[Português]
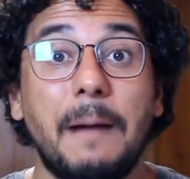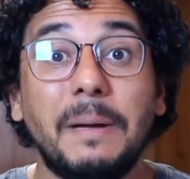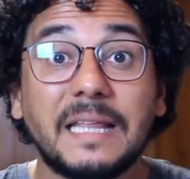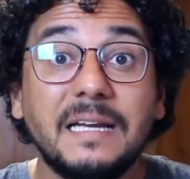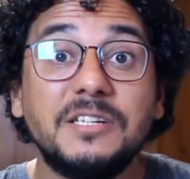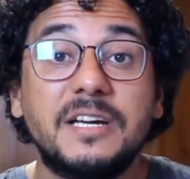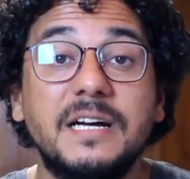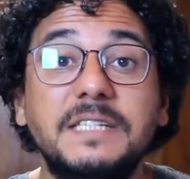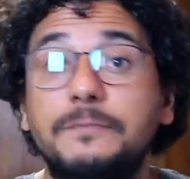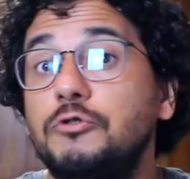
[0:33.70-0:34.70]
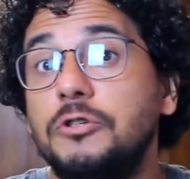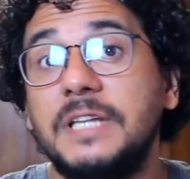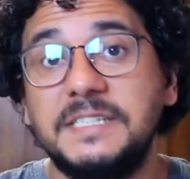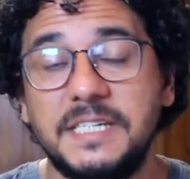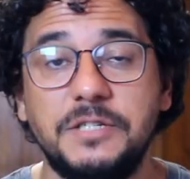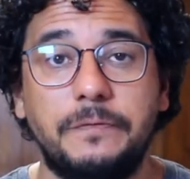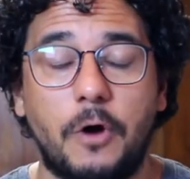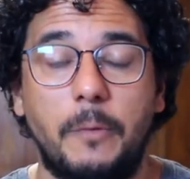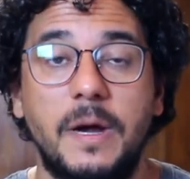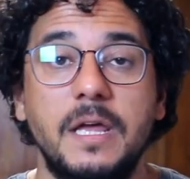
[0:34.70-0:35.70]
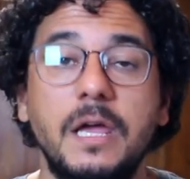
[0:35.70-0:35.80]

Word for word: A batalha de cães funciona da seguinte forma,